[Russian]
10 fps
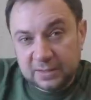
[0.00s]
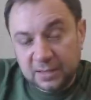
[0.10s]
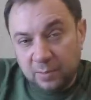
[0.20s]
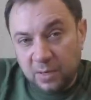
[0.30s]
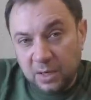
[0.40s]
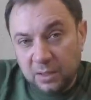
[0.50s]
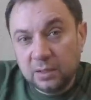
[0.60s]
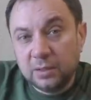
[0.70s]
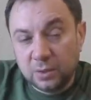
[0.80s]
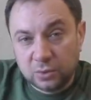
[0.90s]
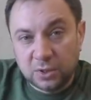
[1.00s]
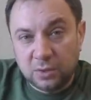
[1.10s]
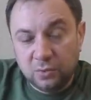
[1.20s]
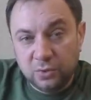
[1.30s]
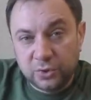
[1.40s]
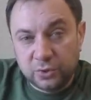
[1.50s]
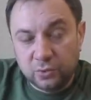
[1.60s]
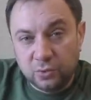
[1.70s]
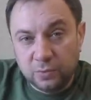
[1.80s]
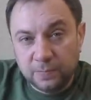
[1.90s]
сама и русловую
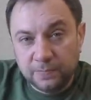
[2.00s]
щуку.